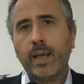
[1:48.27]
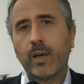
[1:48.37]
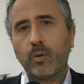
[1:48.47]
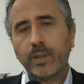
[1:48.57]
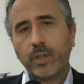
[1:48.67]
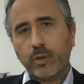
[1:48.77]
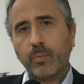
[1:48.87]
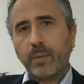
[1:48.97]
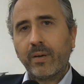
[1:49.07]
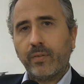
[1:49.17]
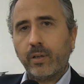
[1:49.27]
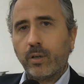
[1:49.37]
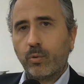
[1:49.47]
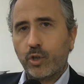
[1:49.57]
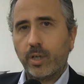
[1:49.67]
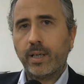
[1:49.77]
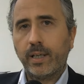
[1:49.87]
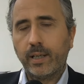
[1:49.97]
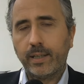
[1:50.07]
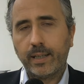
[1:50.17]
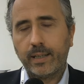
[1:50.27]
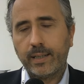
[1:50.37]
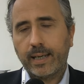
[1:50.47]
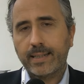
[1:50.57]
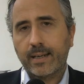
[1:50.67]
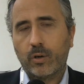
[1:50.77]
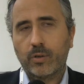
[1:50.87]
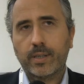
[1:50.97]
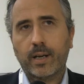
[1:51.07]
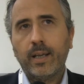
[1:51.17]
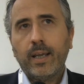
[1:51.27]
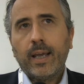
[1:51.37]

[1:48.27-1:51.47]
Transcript: e come dicevo prima fino alle cucine di, di, di casa nostra,